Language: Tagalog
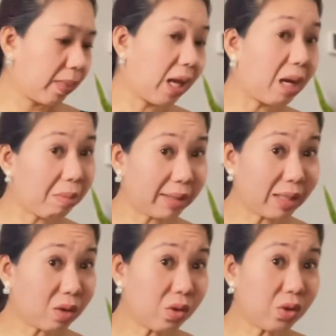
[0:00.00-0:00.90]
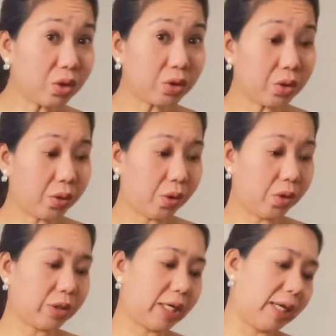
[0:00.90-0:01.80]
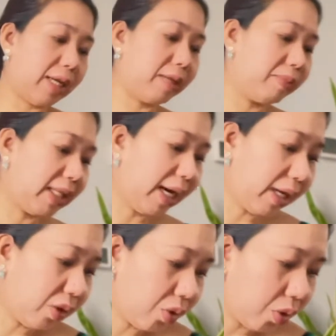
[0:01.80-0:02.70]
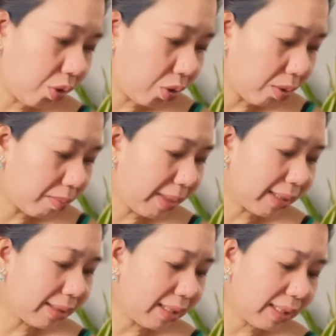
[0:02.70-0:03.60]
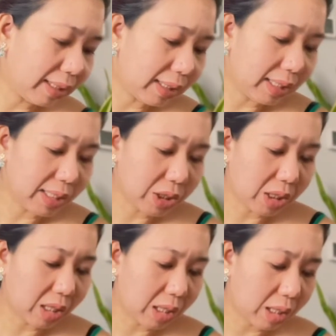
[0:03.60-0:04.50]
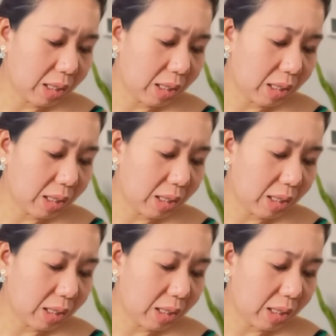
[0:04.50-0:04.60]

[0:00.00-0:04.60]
habang nagluluto, naka-live tayo, but hindi siya